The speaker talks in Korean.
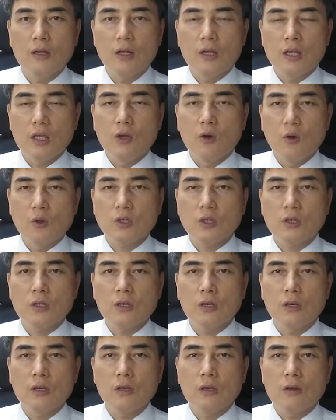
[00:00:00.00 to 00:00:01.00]

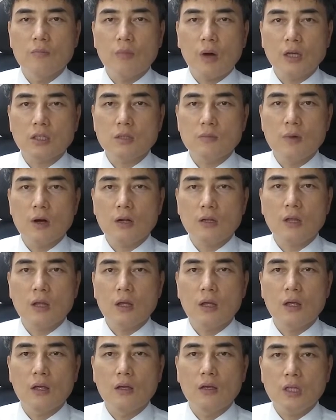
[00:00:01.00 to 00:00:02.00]
이것이 마지막
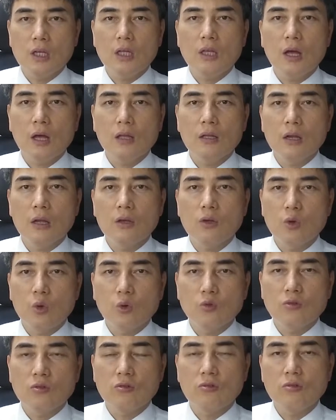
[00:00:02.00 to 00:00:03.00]
때 이단의
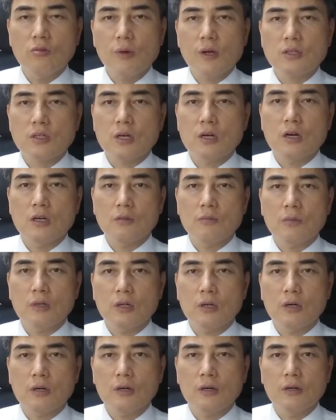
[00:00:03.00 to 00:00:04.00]
교조들도
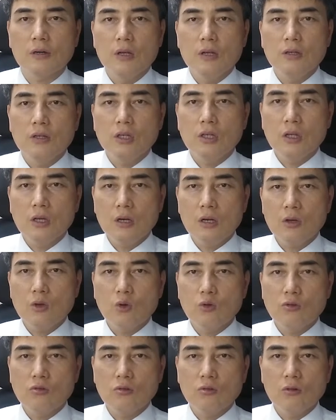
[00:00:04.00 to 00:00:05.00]
마찬가지입니다. 이단의
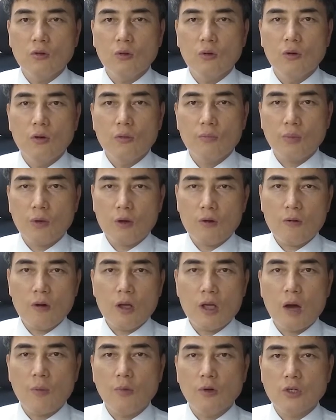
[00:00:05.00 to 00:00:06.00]
교조들도
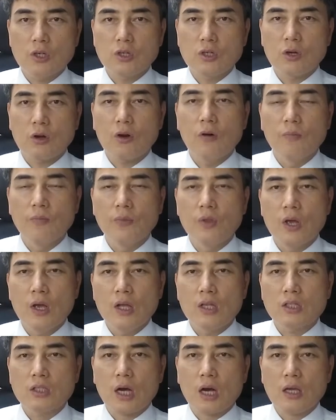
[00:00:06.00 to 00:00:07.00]
평화의 아버지처럼
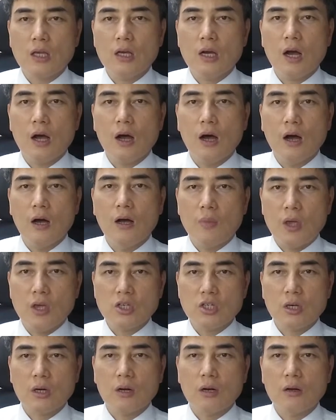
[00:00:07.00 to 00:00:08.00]
자기가
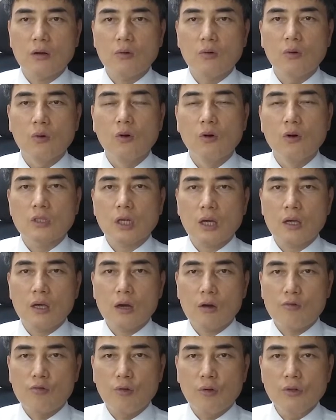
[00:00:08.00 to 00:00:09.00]
메시아라고 자기가
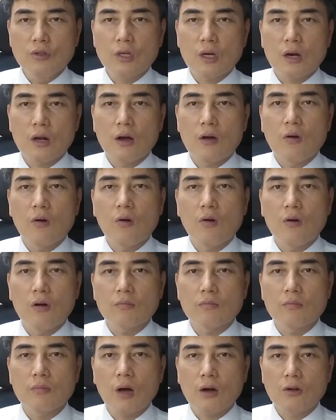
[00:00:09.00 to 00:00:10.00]
구원자라고
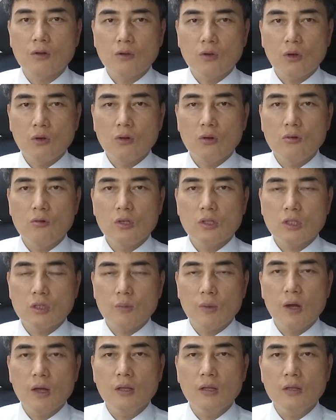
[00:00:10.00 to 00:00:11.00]
말은 떠들고
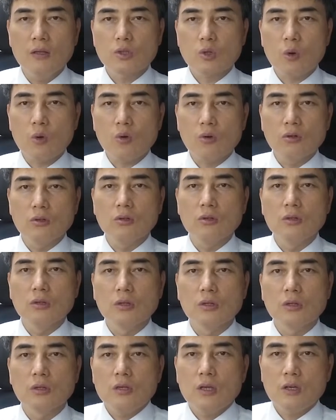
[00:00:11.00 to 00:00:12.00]
있지만 속으로는
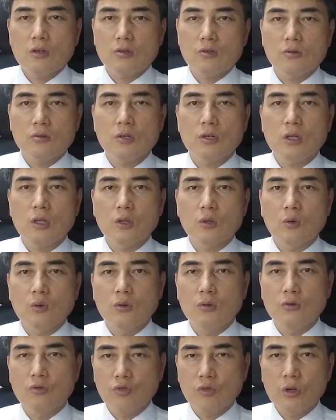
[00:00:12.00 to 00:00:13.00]
예수
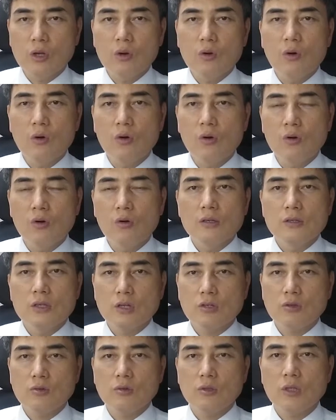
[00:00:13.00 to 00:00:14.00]
그리스도를 죽이고
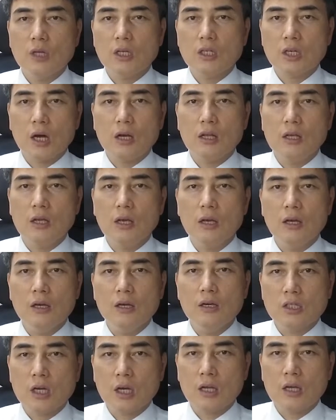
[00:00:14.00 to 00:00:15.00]
예수 그리스도의 자리에
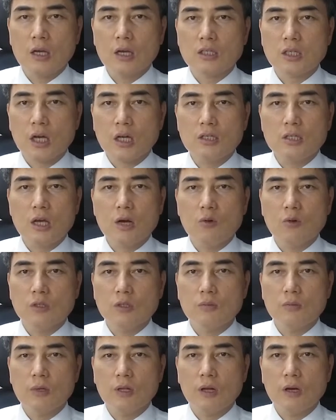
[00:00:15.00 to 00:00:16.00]
자기가 차지하고
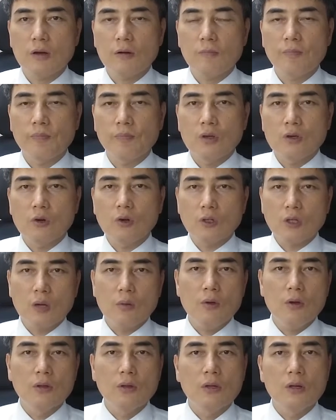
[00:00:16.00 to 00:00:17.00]
있습니다.
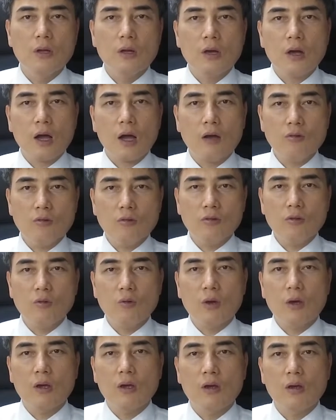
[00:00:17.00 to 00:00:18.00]
그렇다면 한국
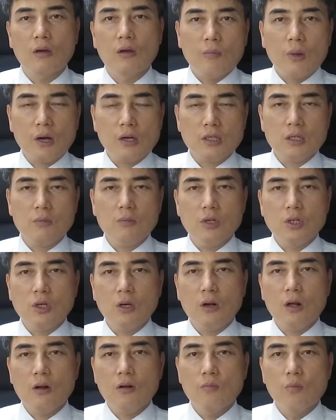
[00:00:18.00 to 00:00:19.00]
교회 말씀을
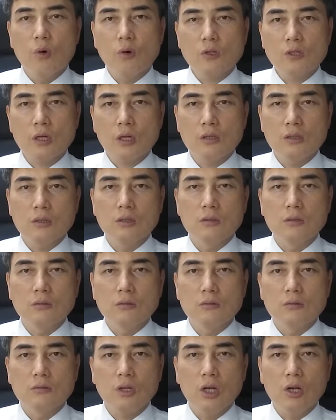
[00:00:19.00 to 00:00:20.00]
전하는 목사들은
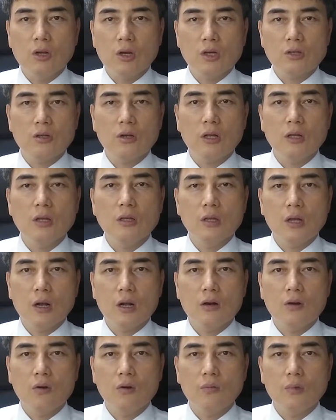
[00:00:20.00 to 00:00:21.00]
이렇게 해서는
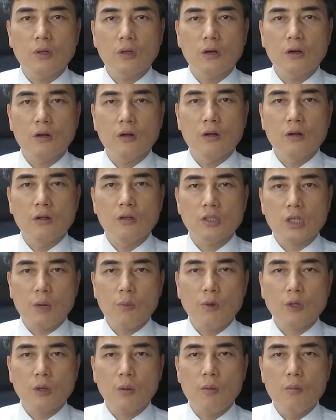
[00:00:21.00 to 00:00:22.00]
안된다는 겁니다.
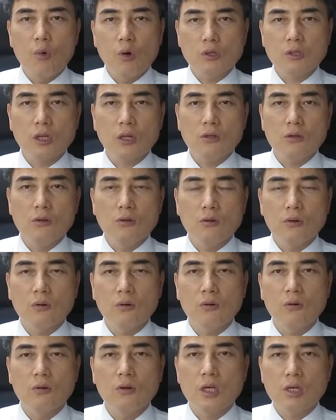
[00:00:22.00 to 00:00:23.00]
잘못하면 목사들도
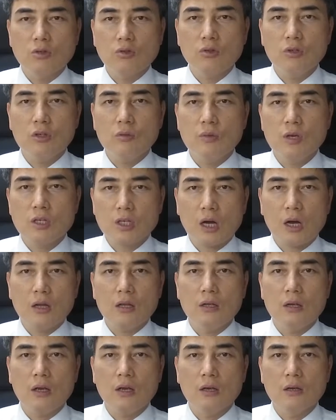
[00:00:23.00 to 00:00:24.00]
예수님의
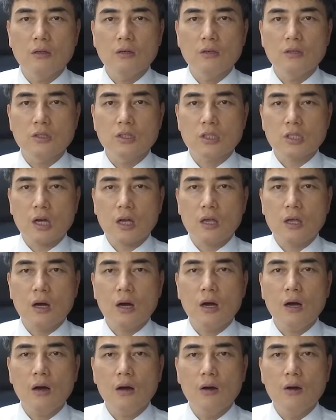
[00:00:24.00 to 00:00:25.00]
자리에
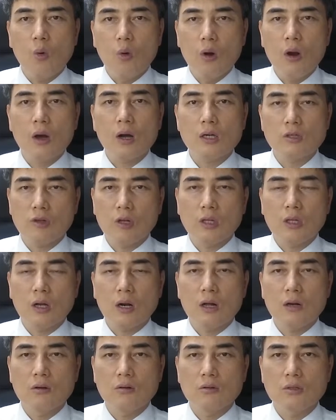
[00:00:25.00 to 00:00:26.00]
자기가 올라갈
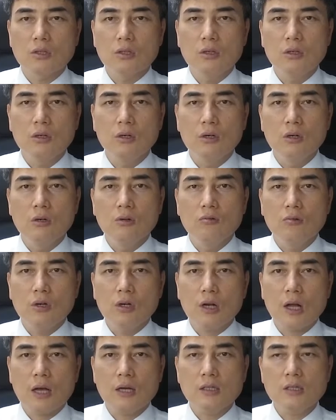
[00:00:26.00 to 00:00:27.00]
수있다는 것을
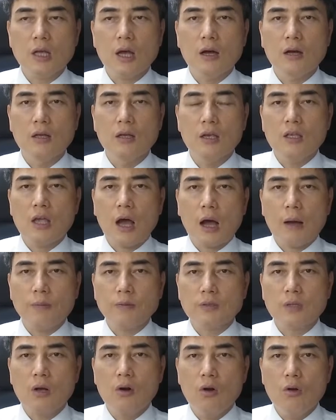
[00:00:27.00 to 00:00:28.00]
우리는 항상 이
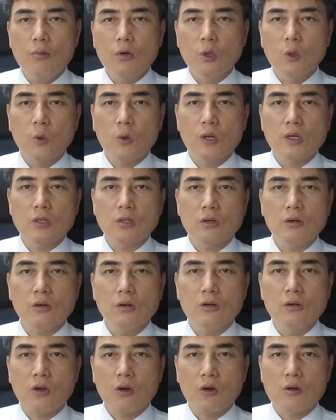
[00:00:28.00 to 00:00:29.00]
압살롬을 통해서
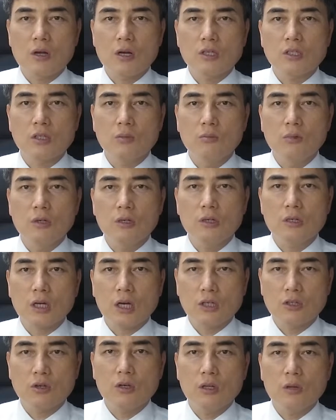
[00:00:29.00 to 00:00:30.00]
경각심을
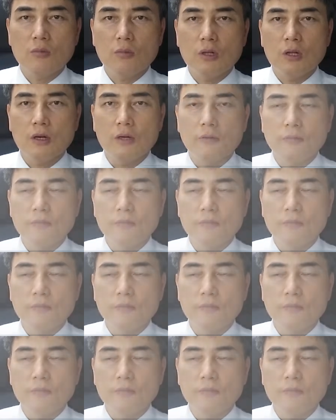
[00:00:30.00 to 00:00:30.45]
가져야 됩니다.